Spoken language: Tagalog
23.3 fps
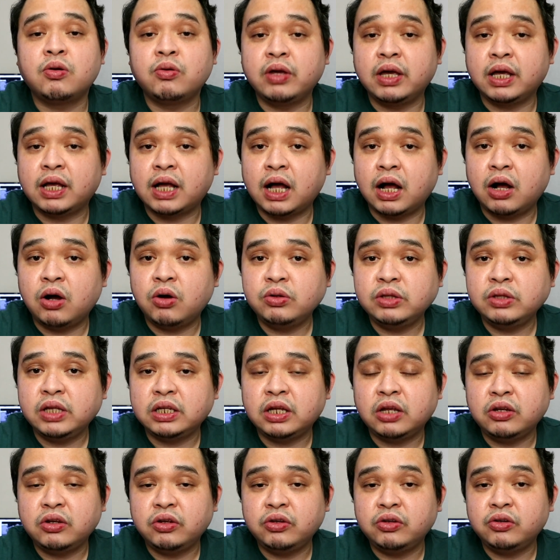kung ikaw
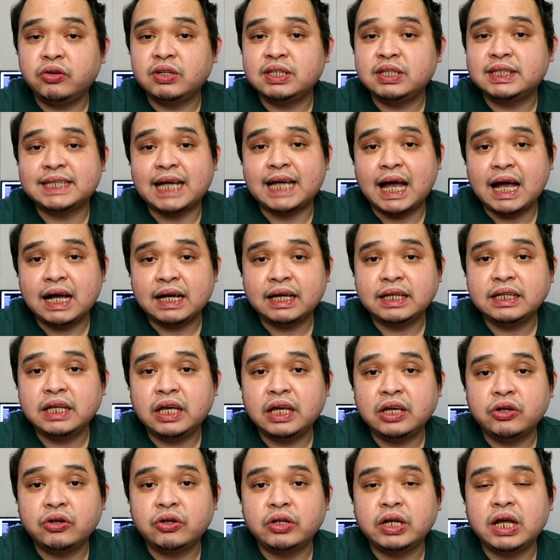na nanonood sa
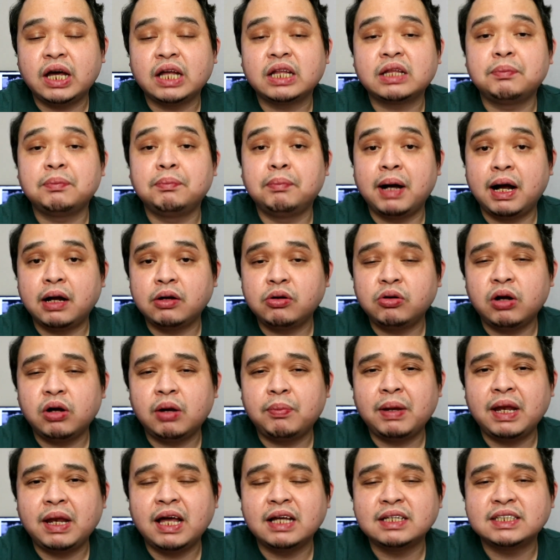akin ngayon at bago
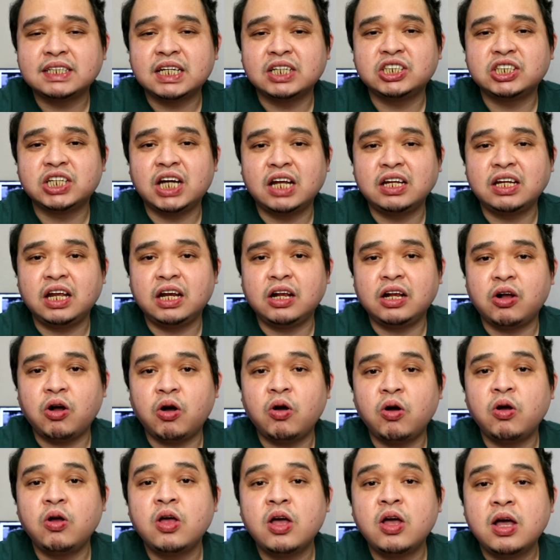ka pa lang sa channel
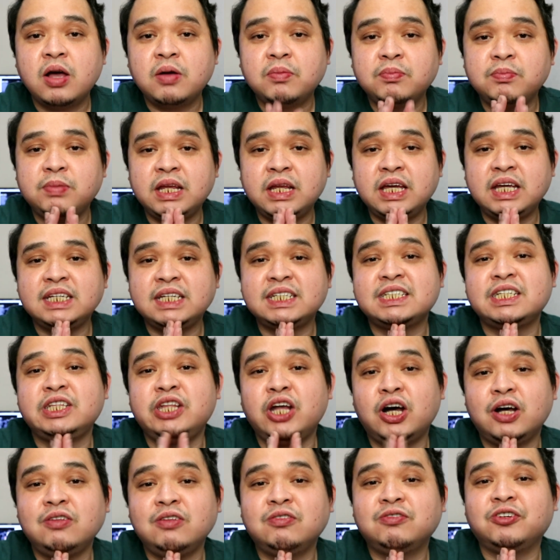ko,
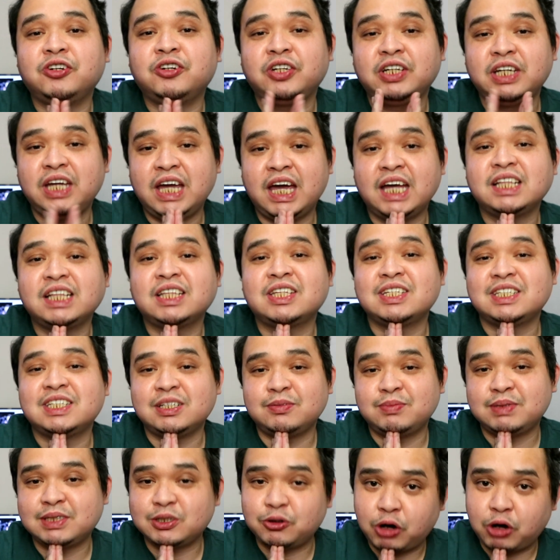please don't forget to
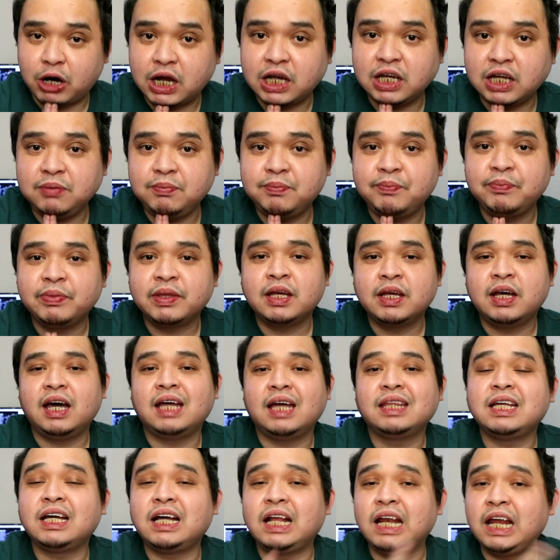subscribe
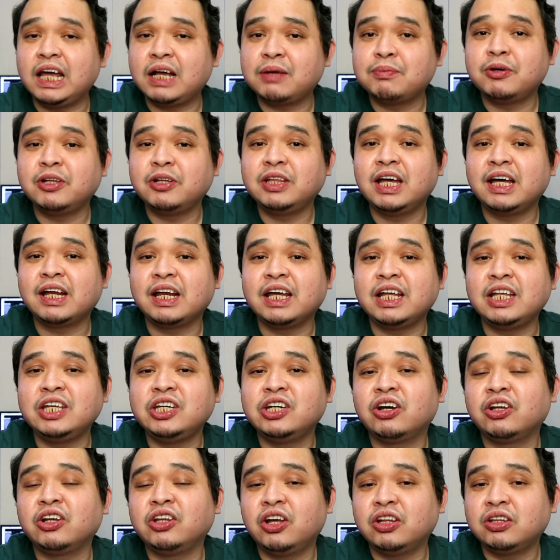at i-click mo na
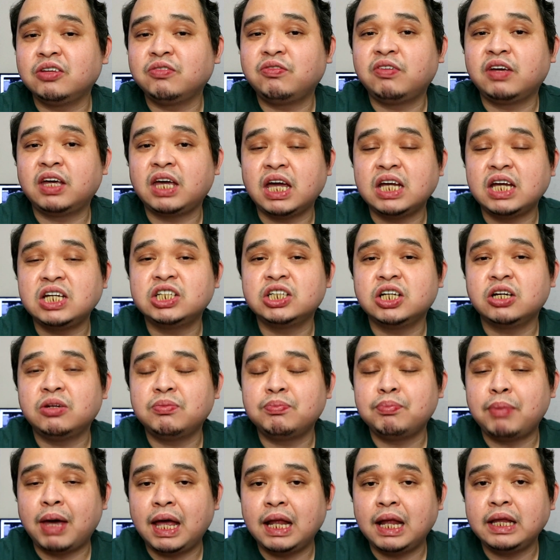rin yung
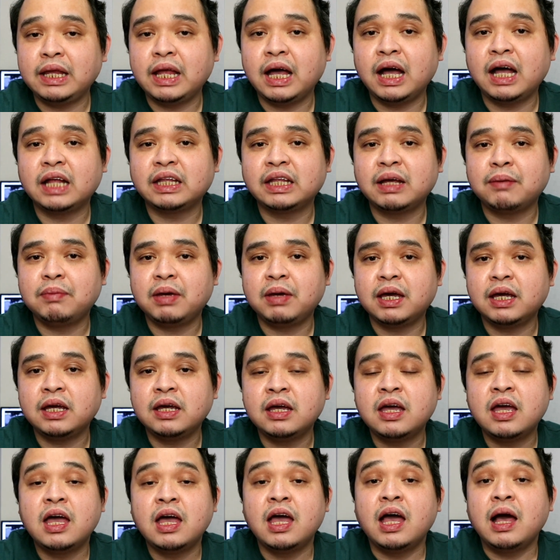notification bell na katabi